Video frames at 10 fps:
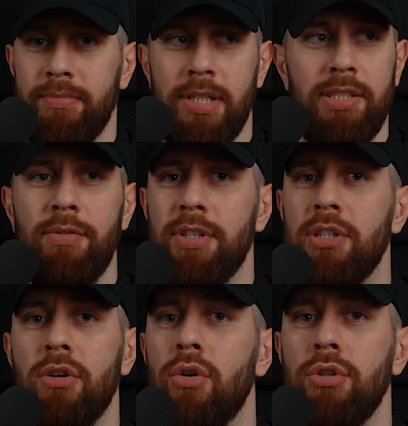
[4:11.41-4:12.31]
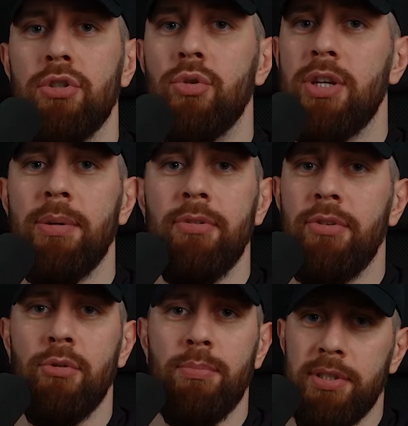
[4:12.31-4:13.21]
Denn sie wird dich auch nicht so nehmen,
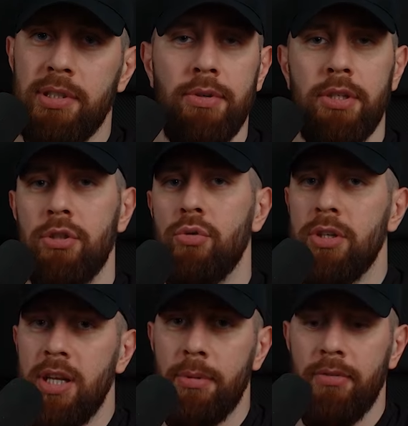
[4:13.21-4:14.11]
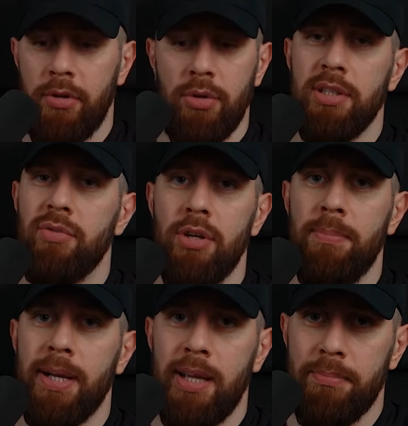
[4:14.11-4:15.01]
wie du bist. Sie wird dich nur nehmen, wenn du das volle
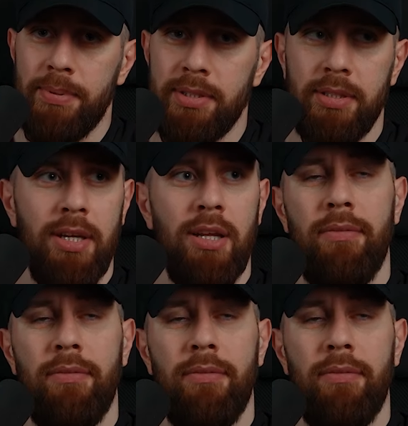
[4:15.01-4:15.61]
Paket bist.